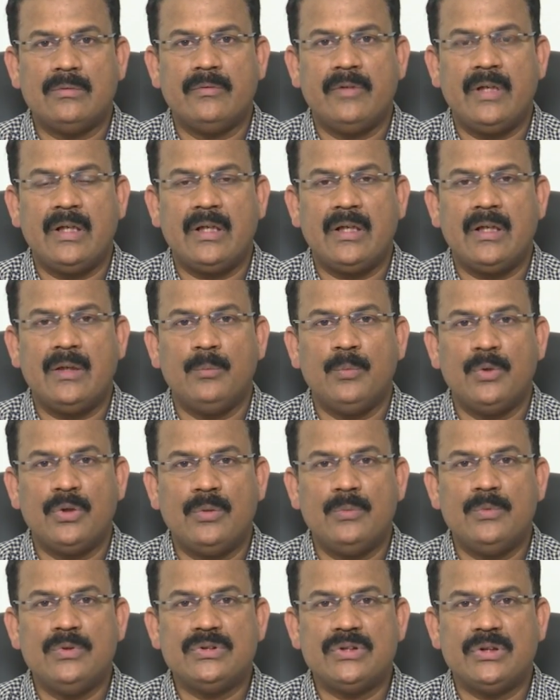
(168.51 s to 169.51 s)
వెంటనే
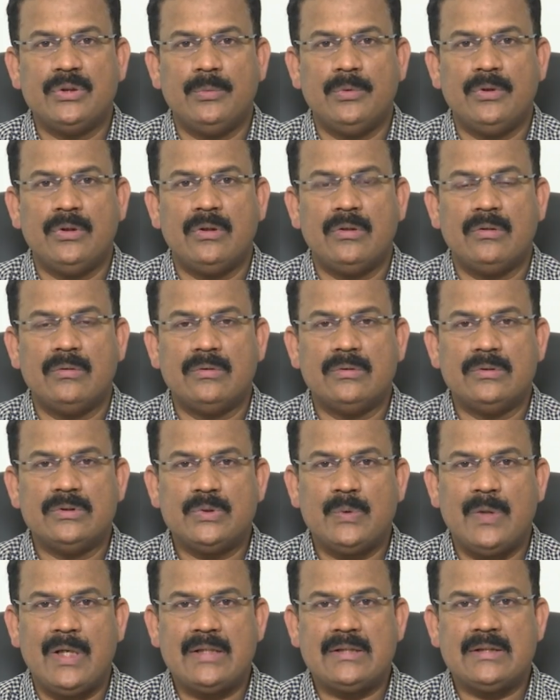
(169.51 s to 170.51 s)
ముక్కు మూసుకుపోవడం
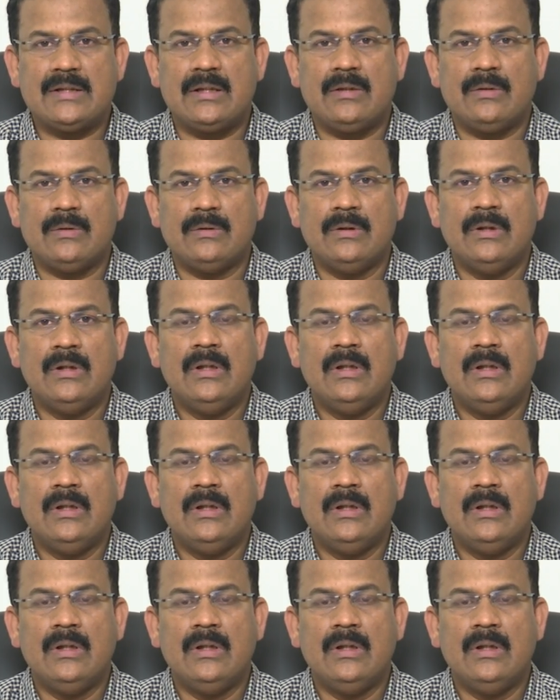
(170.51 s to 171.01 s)
శ్వాసలో